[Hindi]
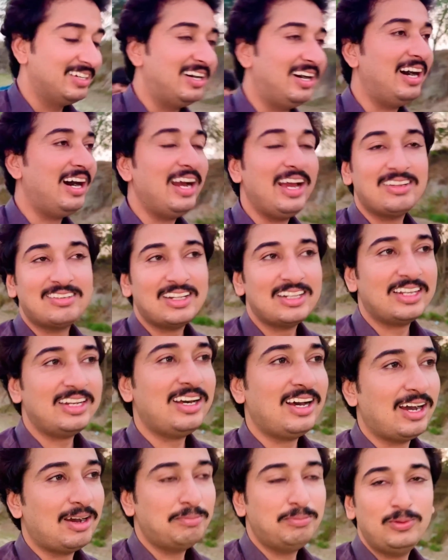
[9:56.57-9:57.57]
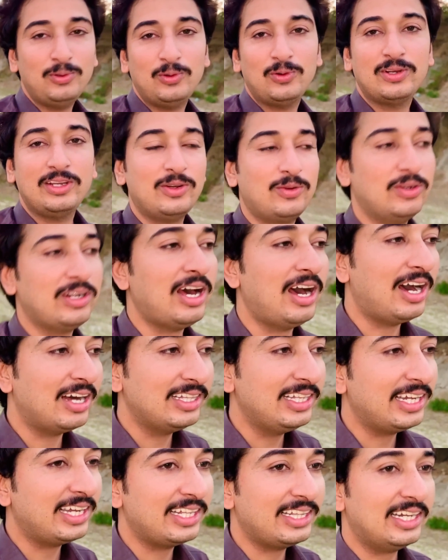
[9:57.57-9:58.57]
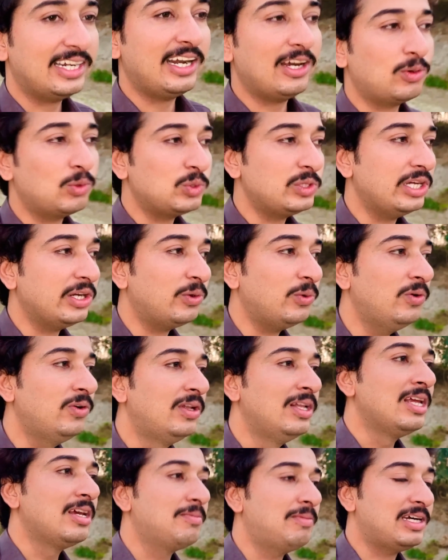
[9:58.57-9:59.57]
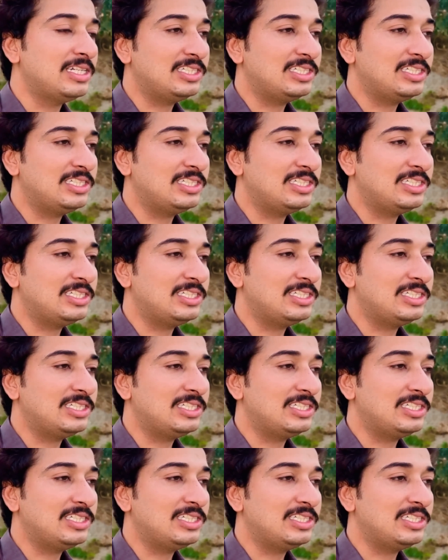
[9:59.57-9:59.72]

हाँ असल ना अबू एक ना आधे की थी खड़ा कुत्ते को बस